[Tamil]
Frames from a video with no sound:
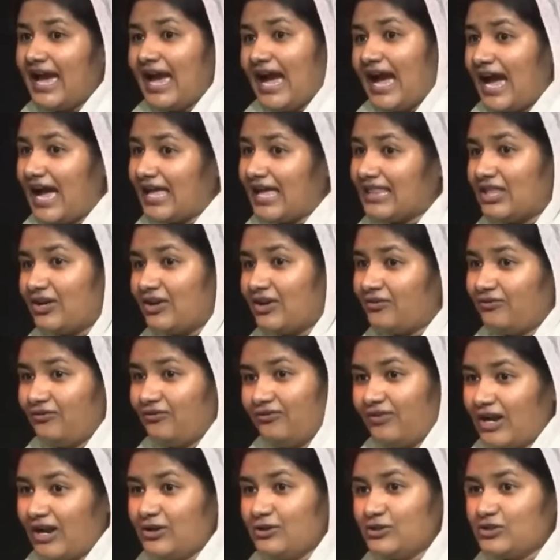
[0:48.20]
அந்த
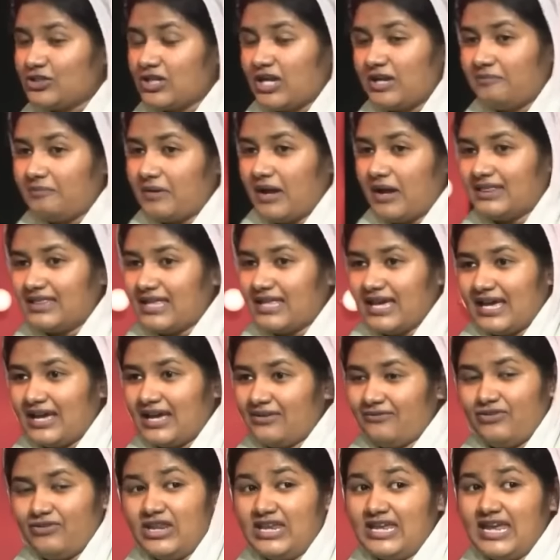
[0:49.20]
வலுசர் அந்த
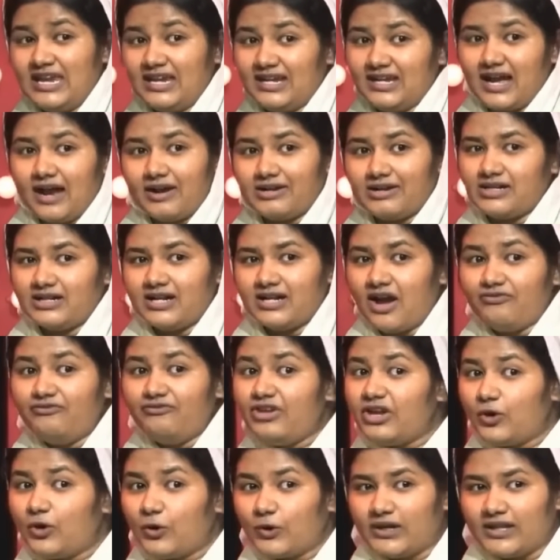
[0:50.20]
விரியன் க
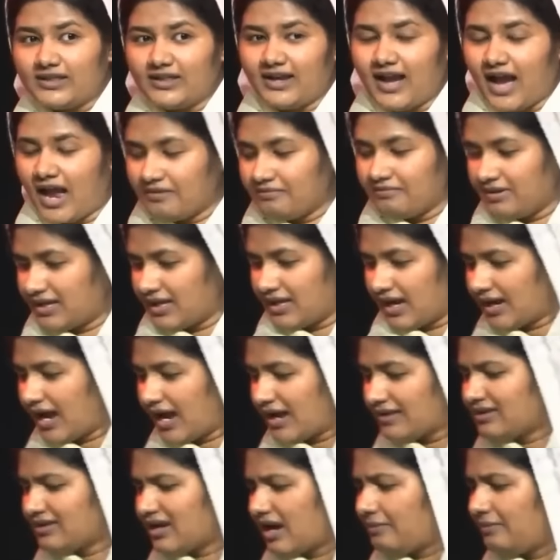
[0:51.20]
கவ்வி கொண்டதை காண்பிக்கிறார்
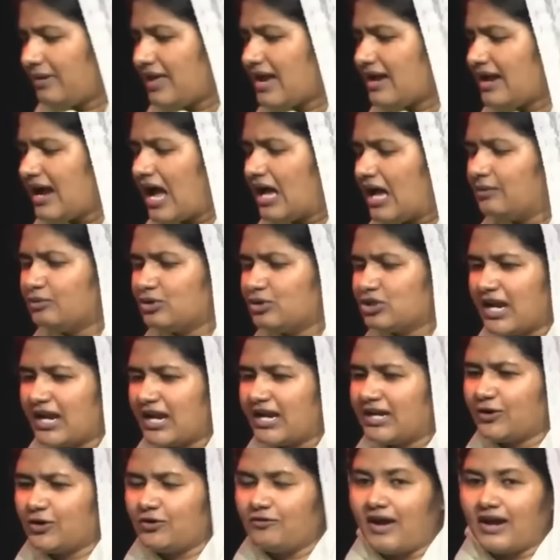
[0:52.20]
கர்த்தர் அப்படியே காண்பிச்சு
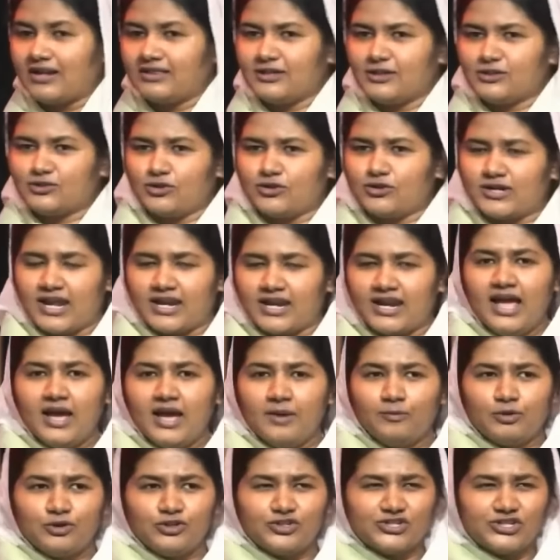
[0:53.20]
எங்கிட்ட ஒரு வார்த்தையை சொல்கிறார்
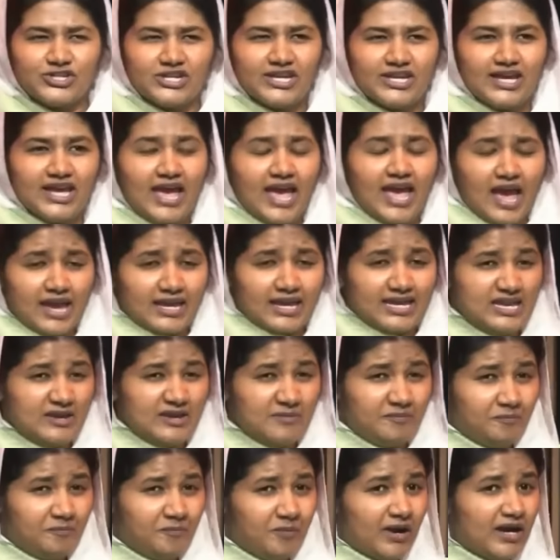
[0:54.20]
பிரின்சி
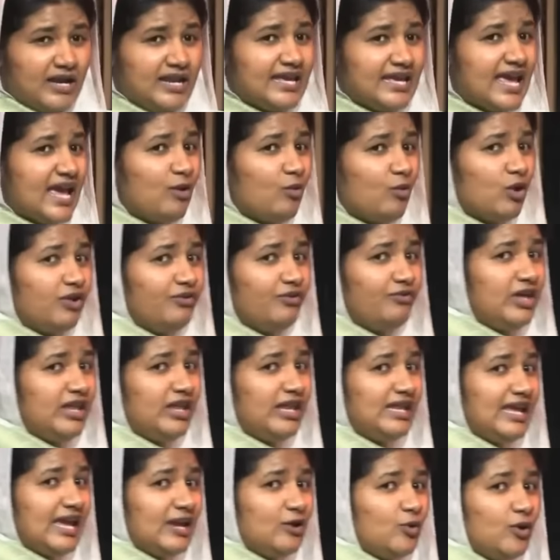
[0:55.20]
இப்படியே ஒரு
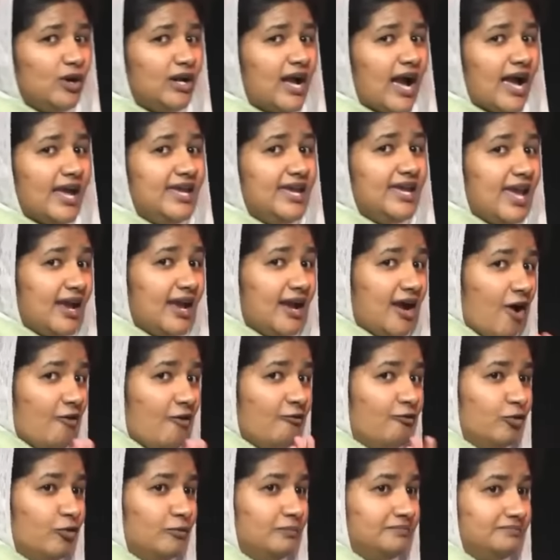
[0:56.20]
விரியன் உன் கையை
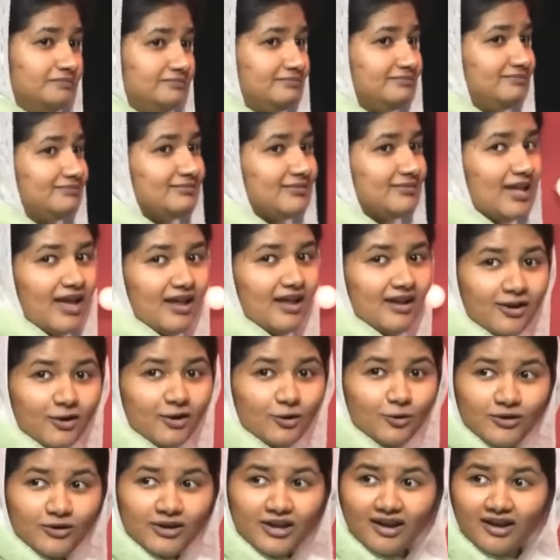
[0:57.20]
கவ்வும்
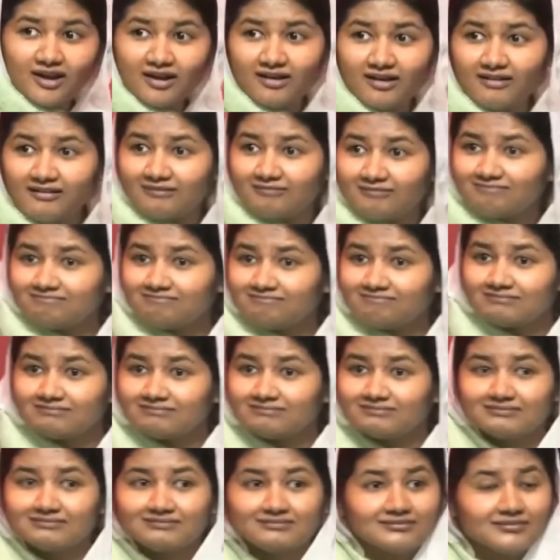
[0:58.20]
அலலூயா
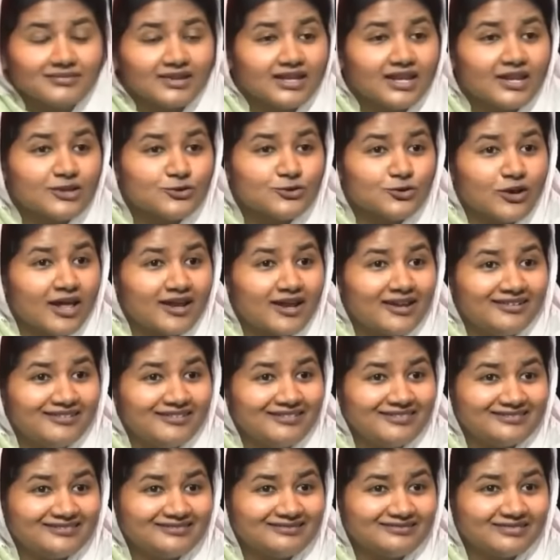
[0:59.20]
என்ன சொன்னார்
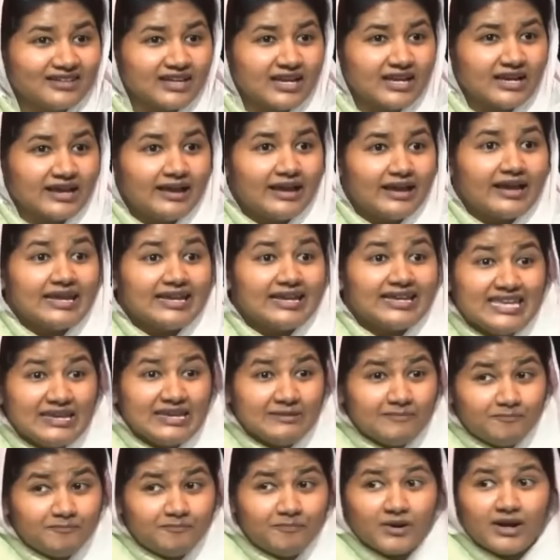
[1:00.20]

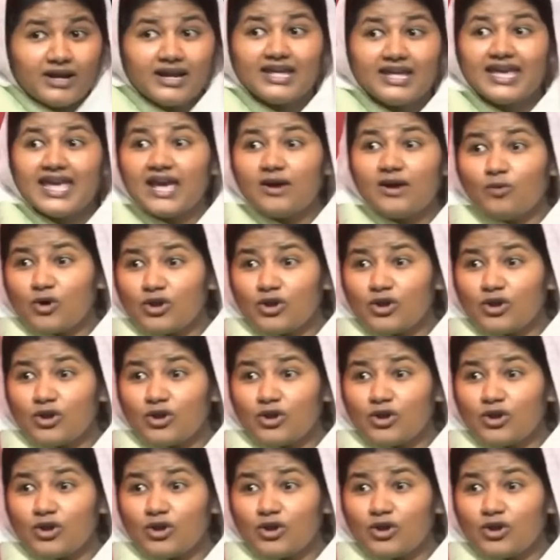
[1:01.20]
இப்படியே ஒரு